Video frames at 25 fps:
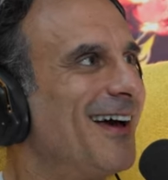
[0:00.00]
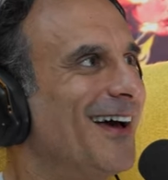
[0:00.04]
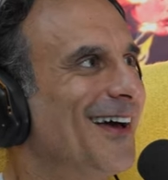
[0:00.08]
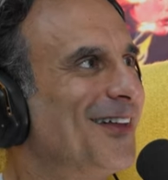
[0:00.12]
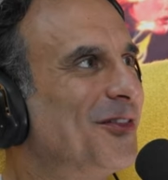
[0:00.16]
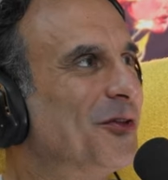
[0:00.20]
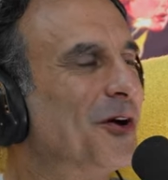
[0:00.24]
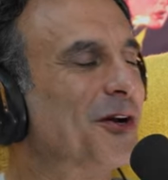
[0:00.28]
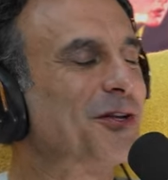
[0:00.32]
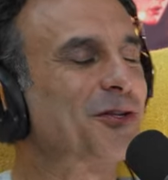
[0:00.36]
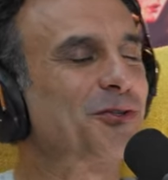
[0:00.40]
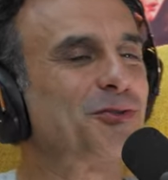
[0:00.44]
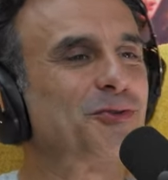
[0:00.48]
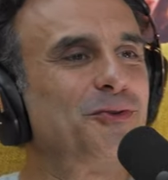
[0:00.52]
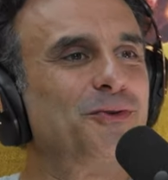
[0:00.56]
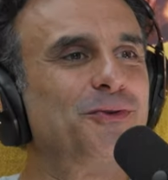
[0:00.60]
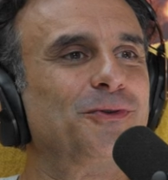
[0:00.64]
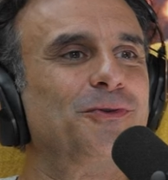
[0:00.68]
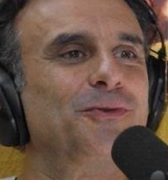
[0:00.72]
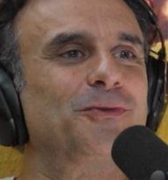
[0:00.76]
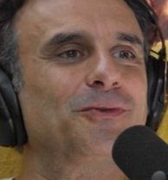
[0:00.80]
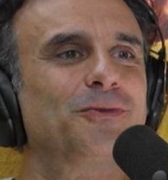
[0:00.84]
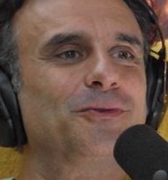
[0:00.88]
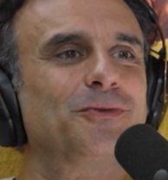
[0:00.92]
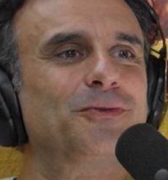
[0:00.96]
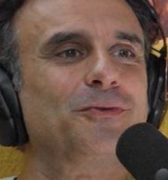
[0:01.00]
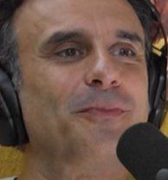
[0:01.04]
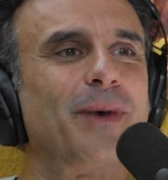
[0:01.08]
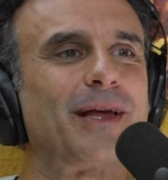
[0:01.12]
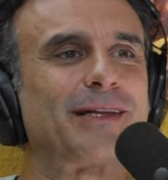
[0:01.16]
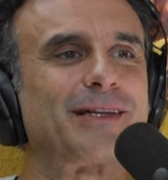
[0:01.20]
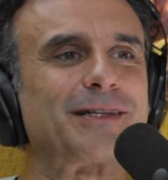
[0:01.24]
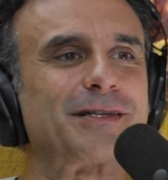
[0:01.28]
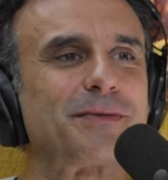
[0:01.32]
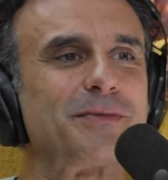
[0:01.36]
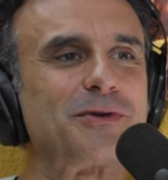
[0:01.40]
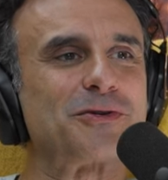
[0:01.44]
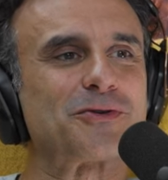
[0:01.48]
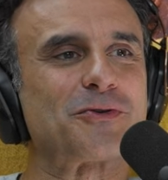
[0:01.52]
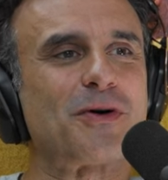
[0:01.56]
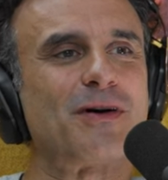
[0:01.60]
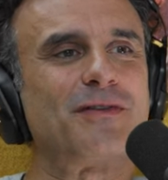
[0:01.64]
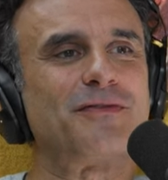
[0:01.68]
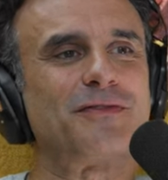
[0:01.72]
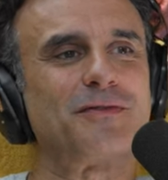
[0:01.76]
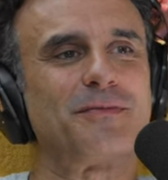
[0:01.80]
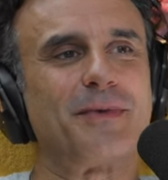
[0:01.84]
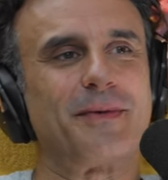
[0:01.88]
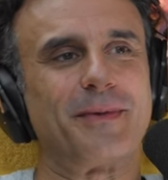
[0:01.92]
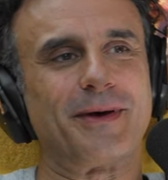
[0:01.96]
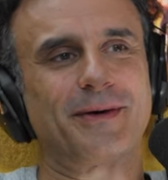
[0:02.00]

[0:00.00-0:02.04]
norte-sul. No, no, metal também chegou a haver uma,